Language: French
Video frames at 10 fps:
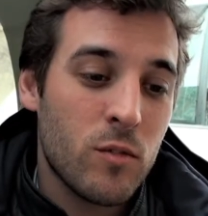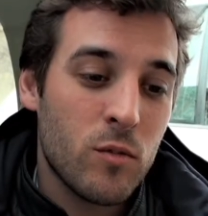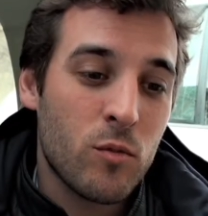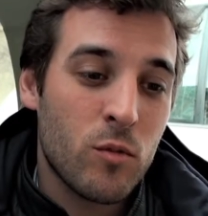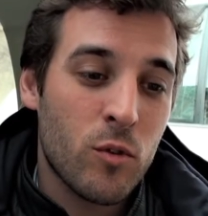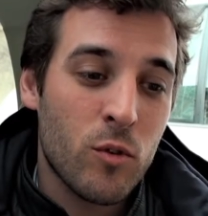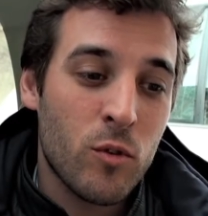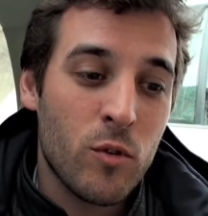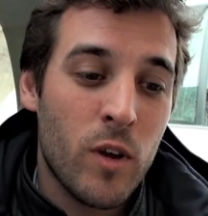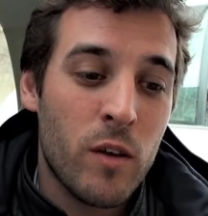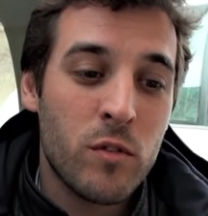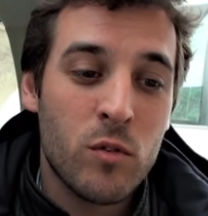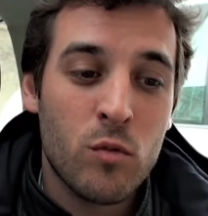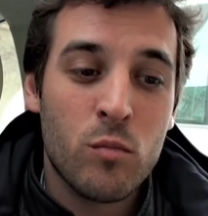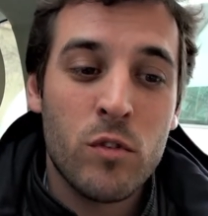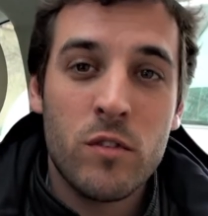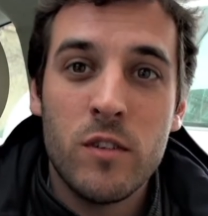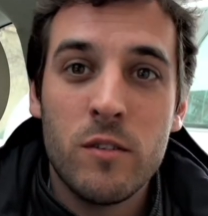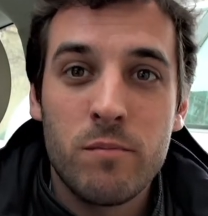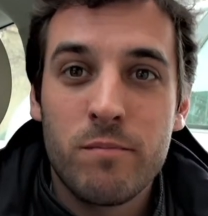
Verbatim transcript: Donc avis aux bonnes idées.